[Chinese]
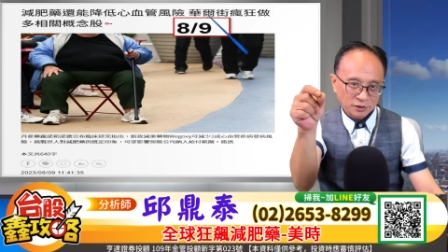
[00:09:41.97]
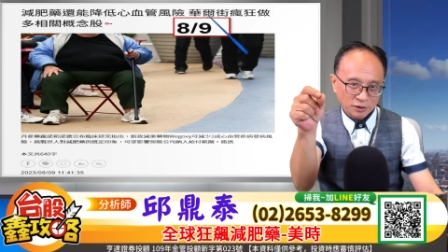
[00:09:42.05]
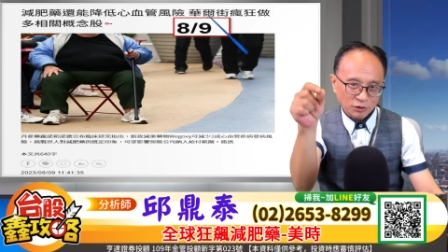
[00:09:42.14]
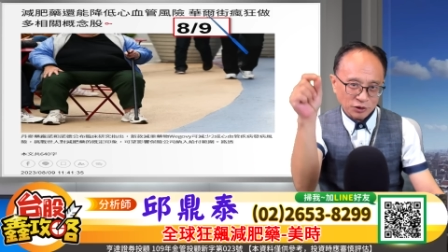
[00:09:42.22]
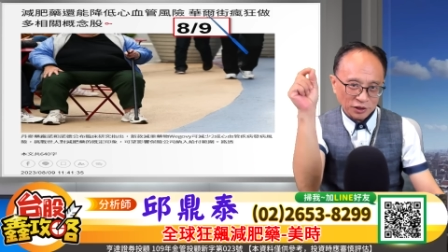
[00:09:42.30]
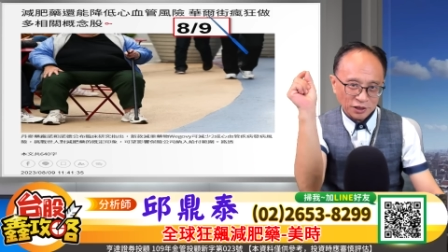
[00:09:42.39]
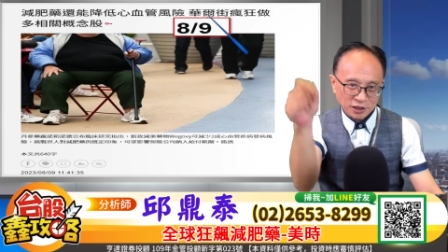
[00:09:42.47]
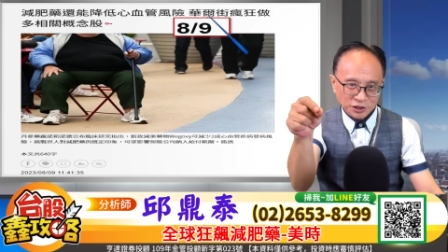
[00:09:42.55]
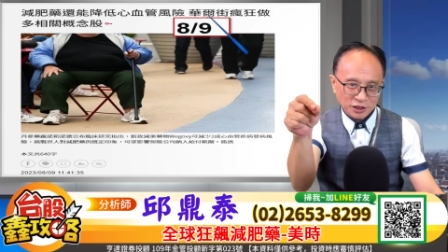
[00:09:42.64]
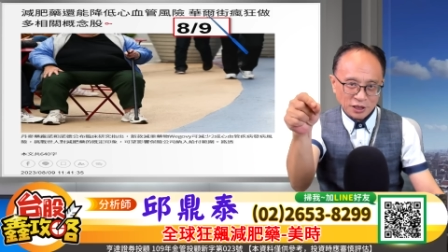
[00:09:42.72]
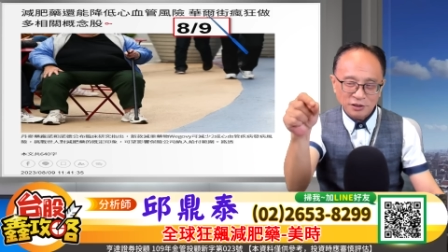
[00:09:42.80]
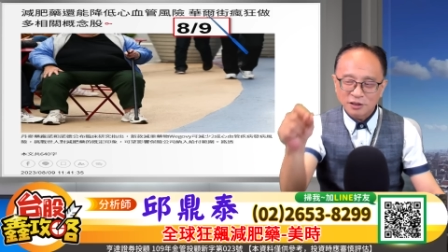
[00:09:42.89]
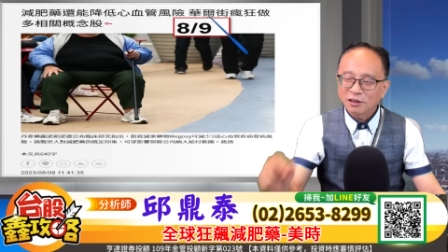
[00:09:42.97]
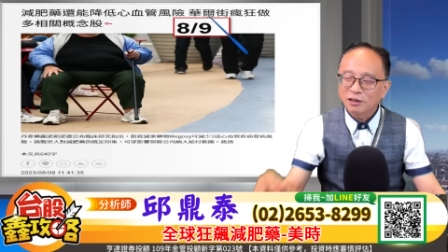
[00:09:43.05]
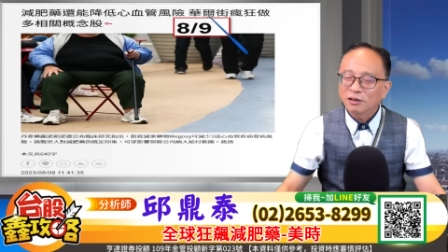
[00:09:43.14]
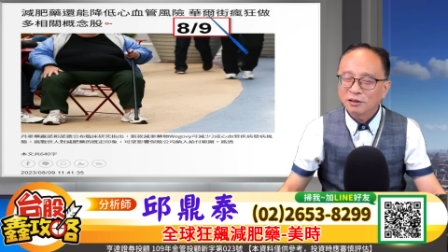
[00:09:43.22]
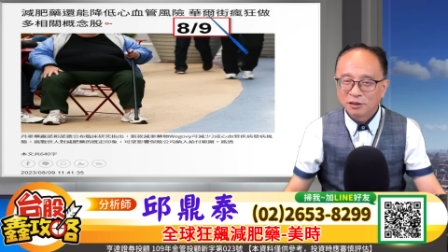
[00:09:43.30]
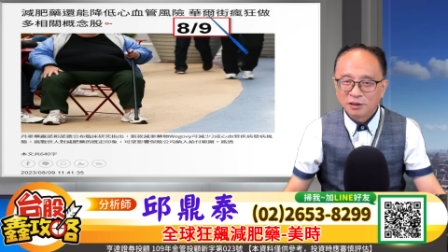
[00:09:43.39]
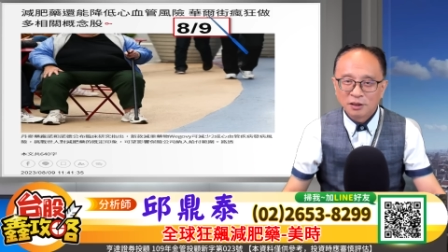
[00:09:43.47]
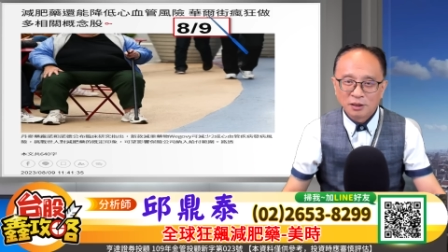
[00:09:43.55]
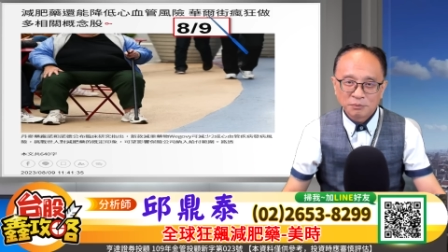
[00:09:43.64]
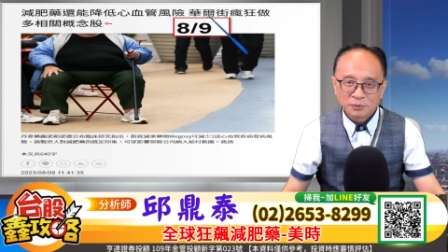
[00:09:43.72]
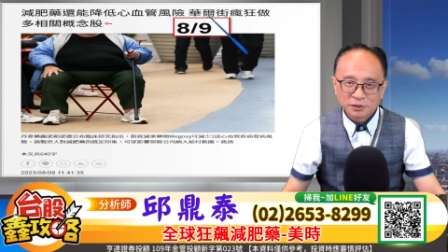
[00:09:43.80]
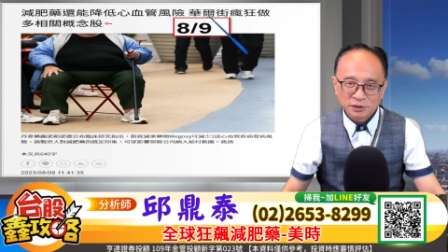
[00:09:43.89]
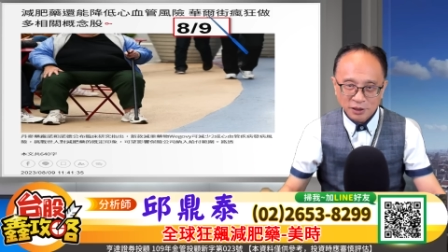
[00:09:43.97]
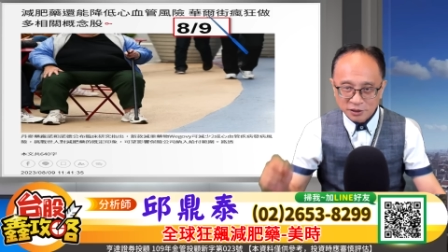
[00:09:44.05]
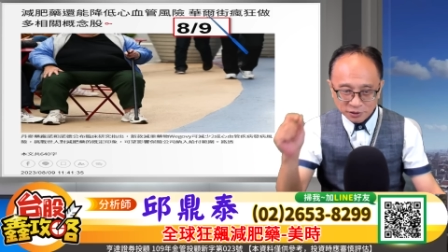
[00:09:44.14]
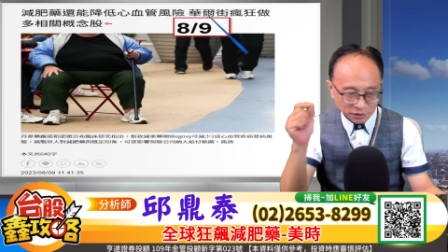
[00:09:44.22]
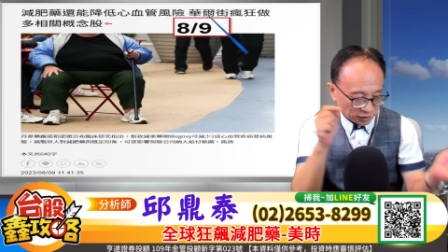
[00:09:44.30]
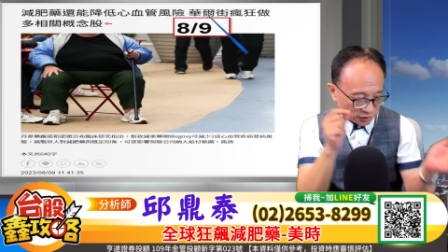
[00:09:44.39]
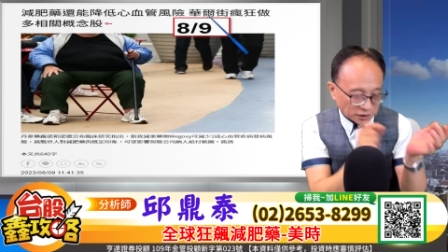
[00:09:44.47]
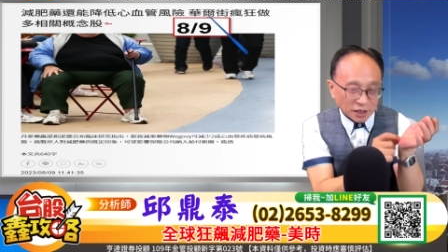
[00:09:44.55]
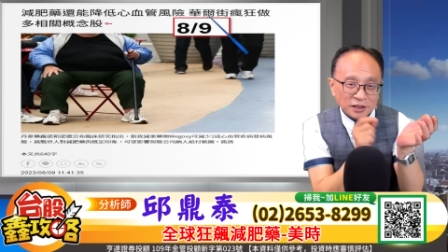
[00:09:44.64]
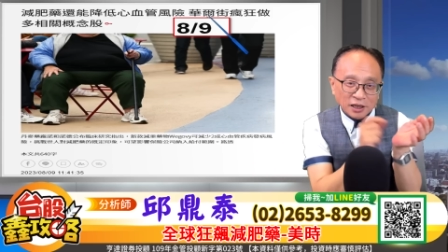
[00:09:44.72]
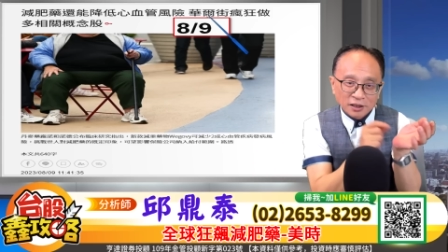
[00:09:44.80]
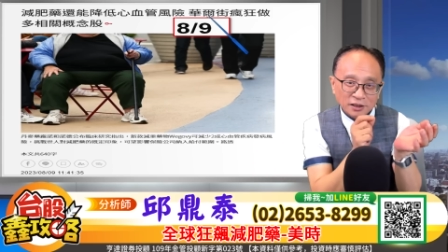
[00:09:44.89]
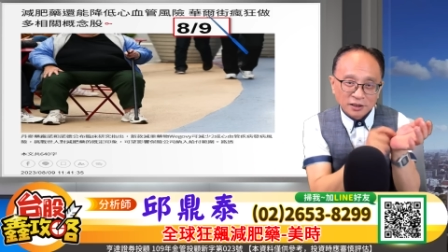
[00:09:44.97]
哦，神针哦，针针呐，